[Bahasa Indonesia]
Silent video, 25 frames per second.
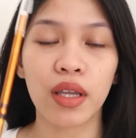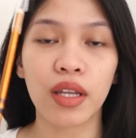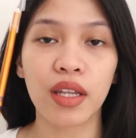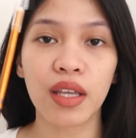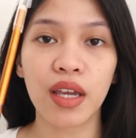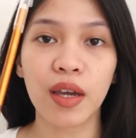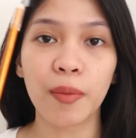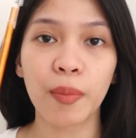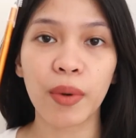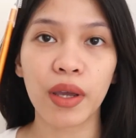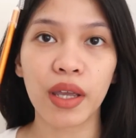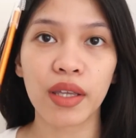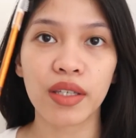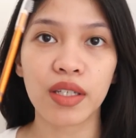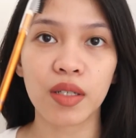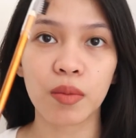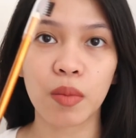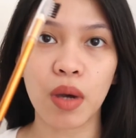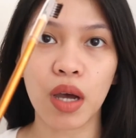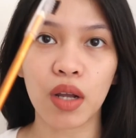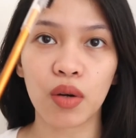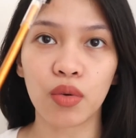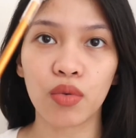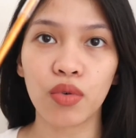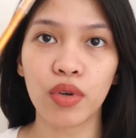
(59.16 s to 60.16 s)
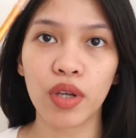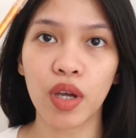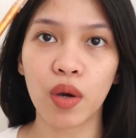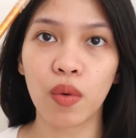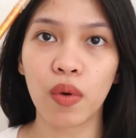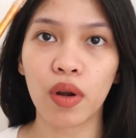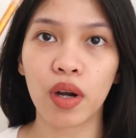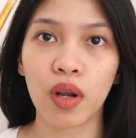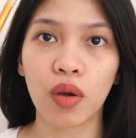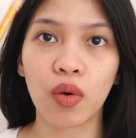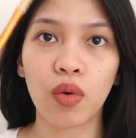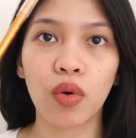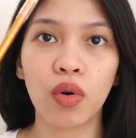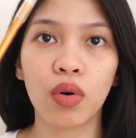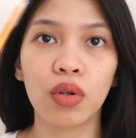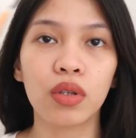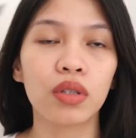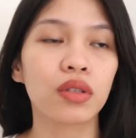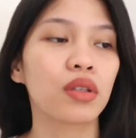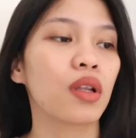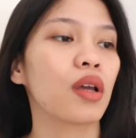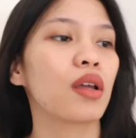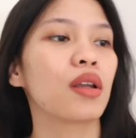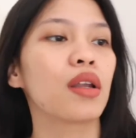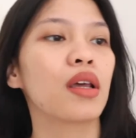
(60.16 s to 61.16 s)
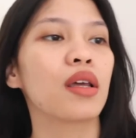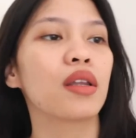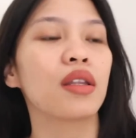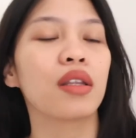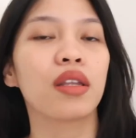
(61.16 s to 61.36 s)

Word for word: ini yang packaging baru yang warna gold dan